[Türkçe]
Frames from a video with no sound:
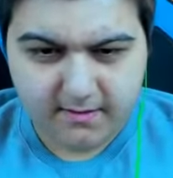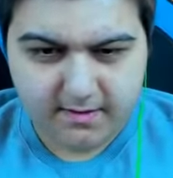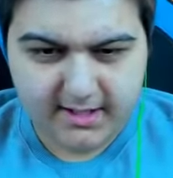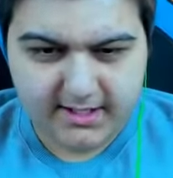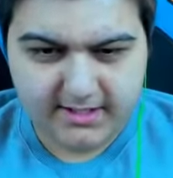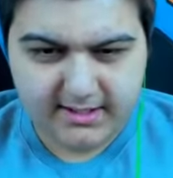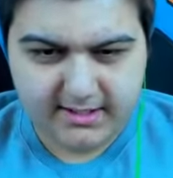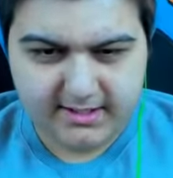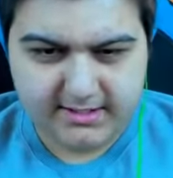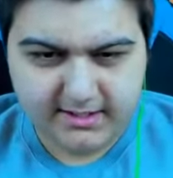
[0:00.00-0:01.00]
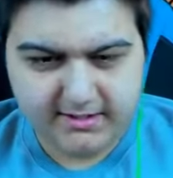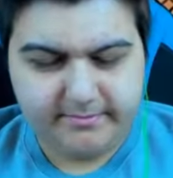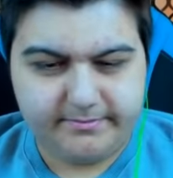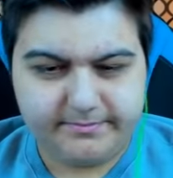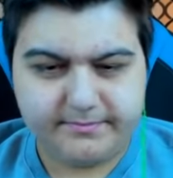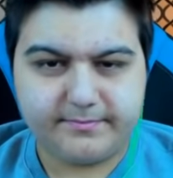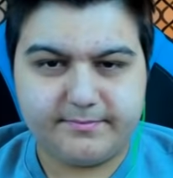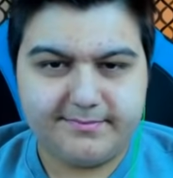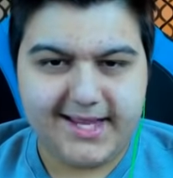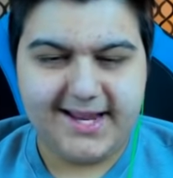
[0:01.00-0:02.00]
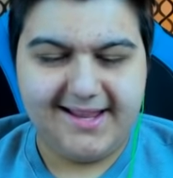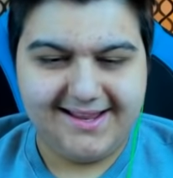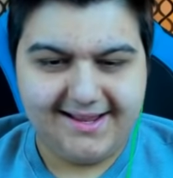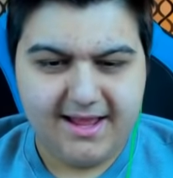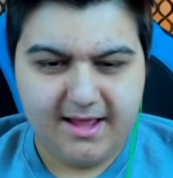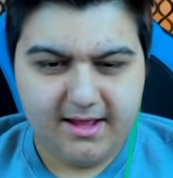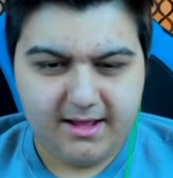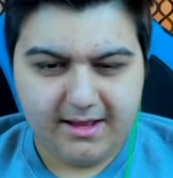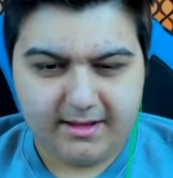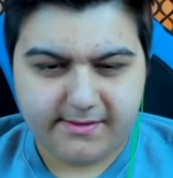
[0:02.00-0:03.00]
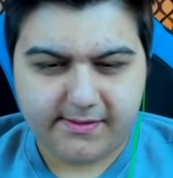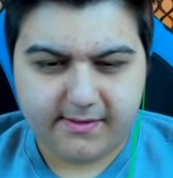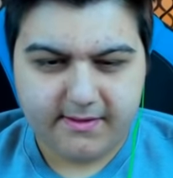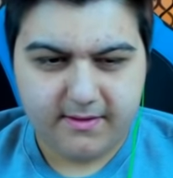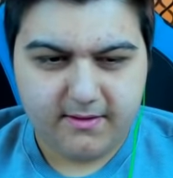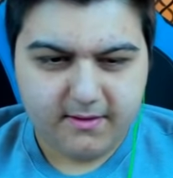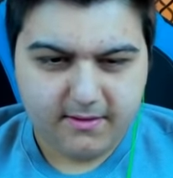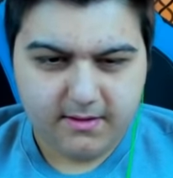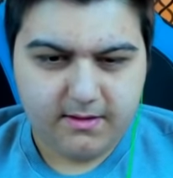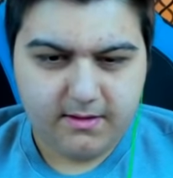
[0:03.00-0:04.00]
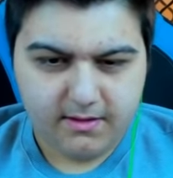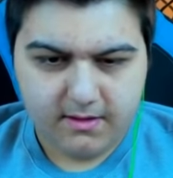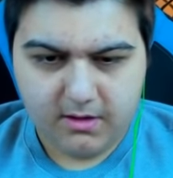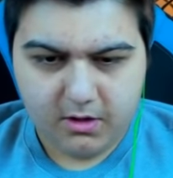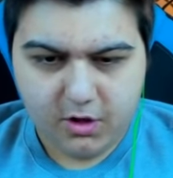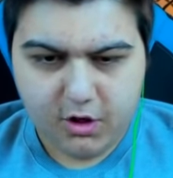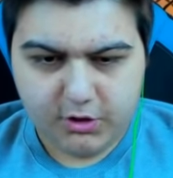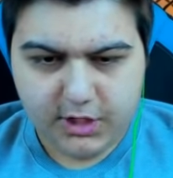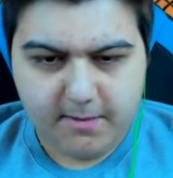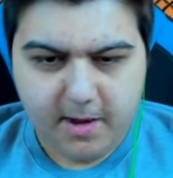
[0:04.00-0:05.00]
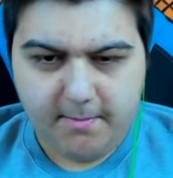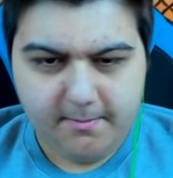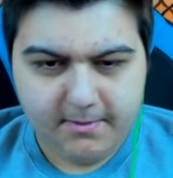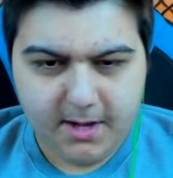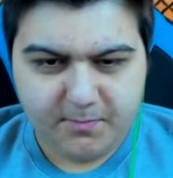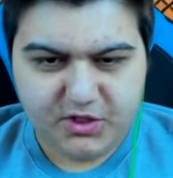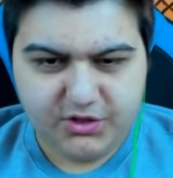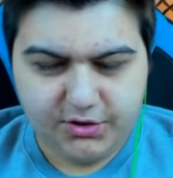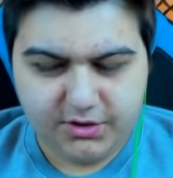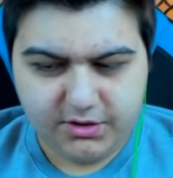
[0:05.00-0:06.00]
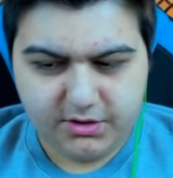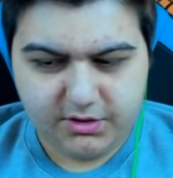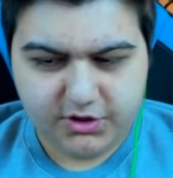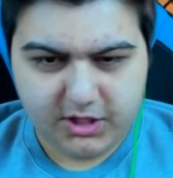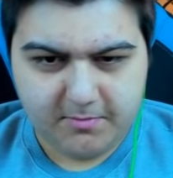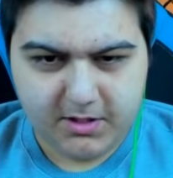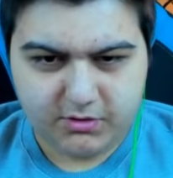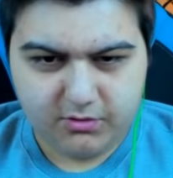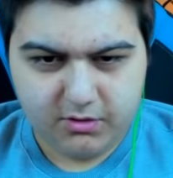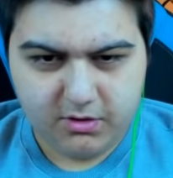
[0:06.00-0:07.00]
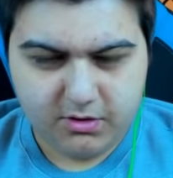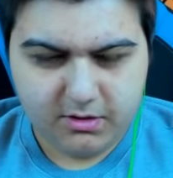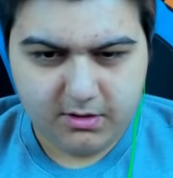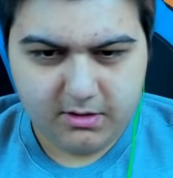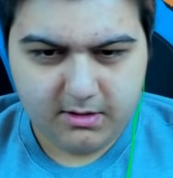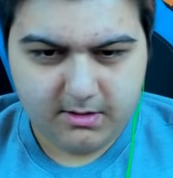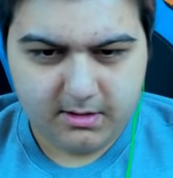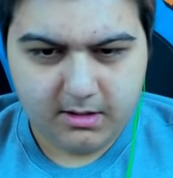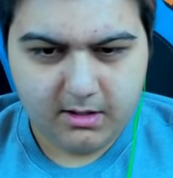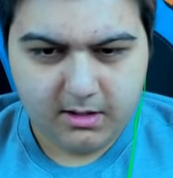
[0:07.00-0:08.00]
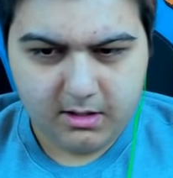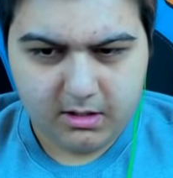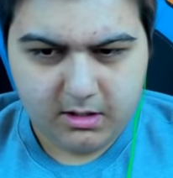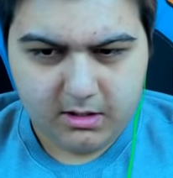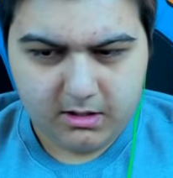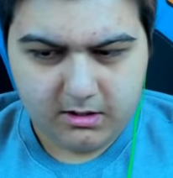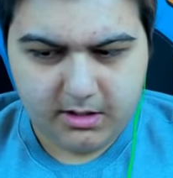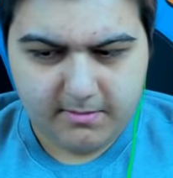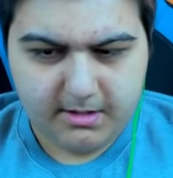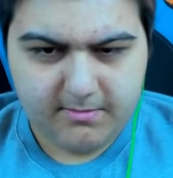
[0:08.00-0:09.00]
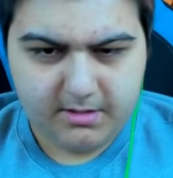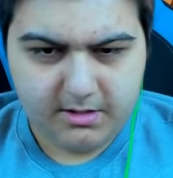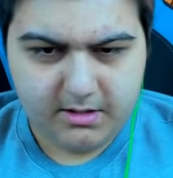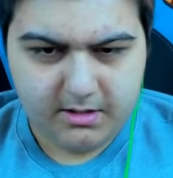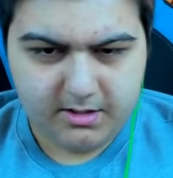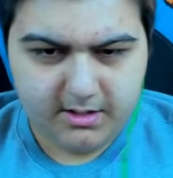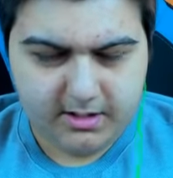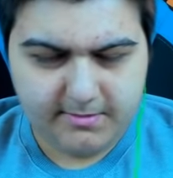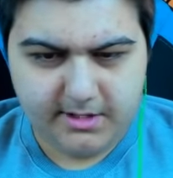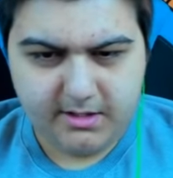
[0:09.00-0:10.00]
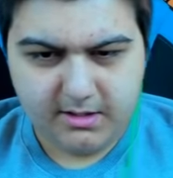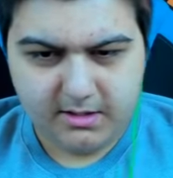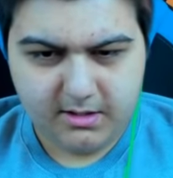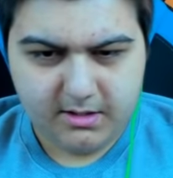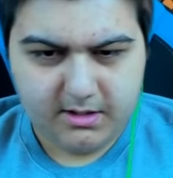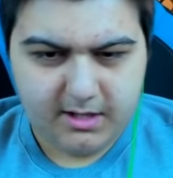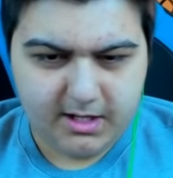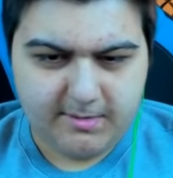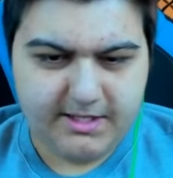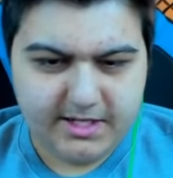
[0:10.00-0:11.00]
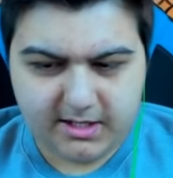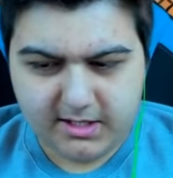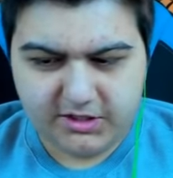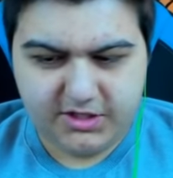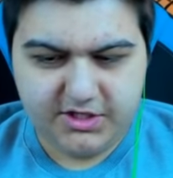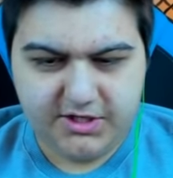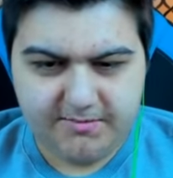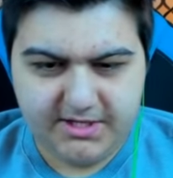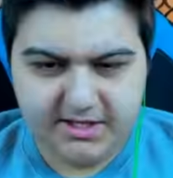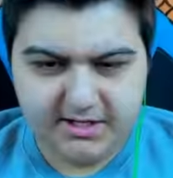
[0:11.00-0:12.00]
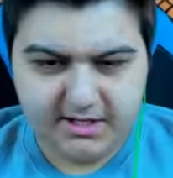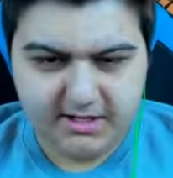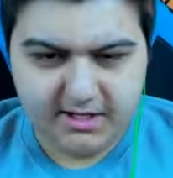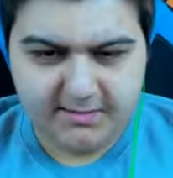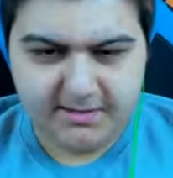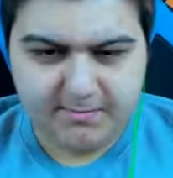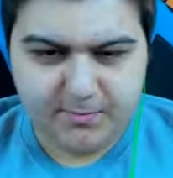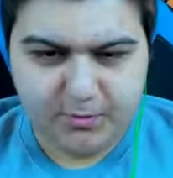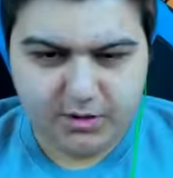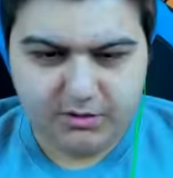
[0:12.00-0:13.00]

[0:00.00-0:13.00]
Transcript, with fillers: Ene, Enes alalım. Ee, beş. Tamam yapıştır. Çakmaya su. Yedi. Tamam. Ahmet, Ahmet yaklaştı 20 idi. Ahmet bir puan.